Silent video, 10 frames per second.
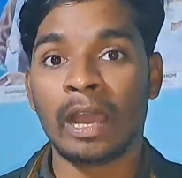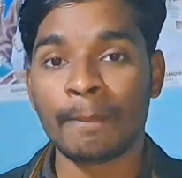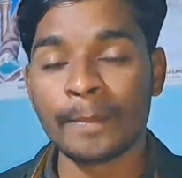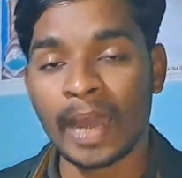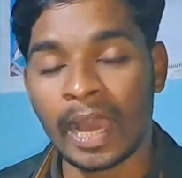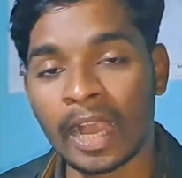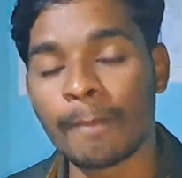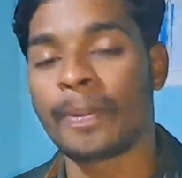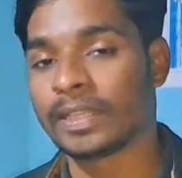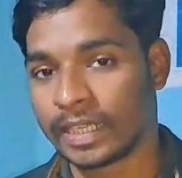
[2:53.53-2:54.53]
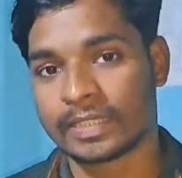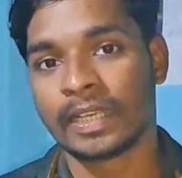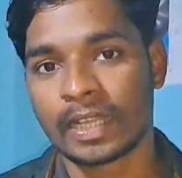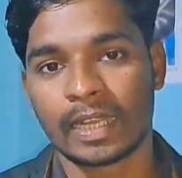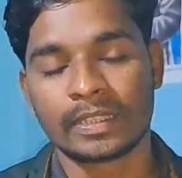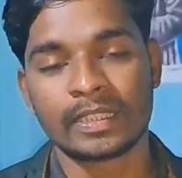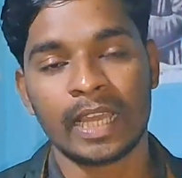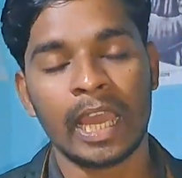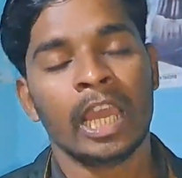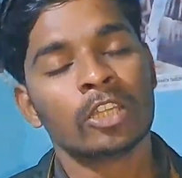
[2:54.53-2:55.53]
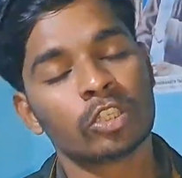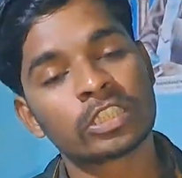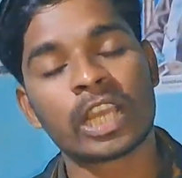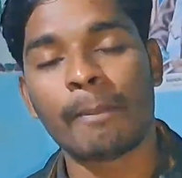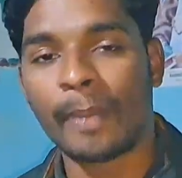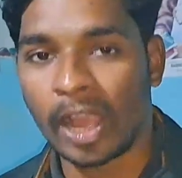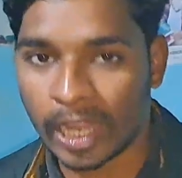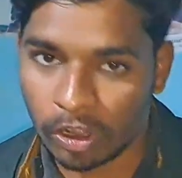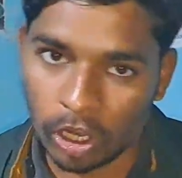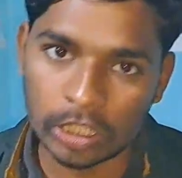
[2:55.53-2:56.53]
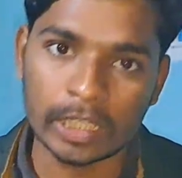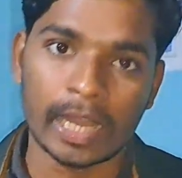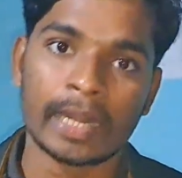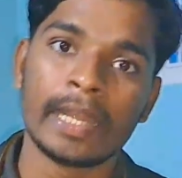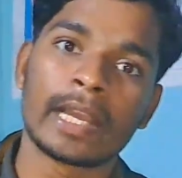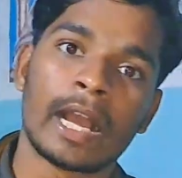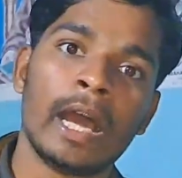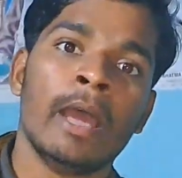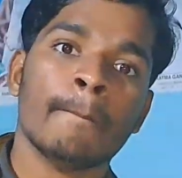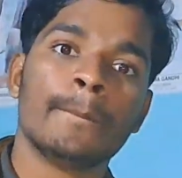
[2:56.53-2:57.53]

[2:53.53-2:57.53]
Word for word: अपना अंग प्रदर्शन करती है तो इसका बैकआउट करने का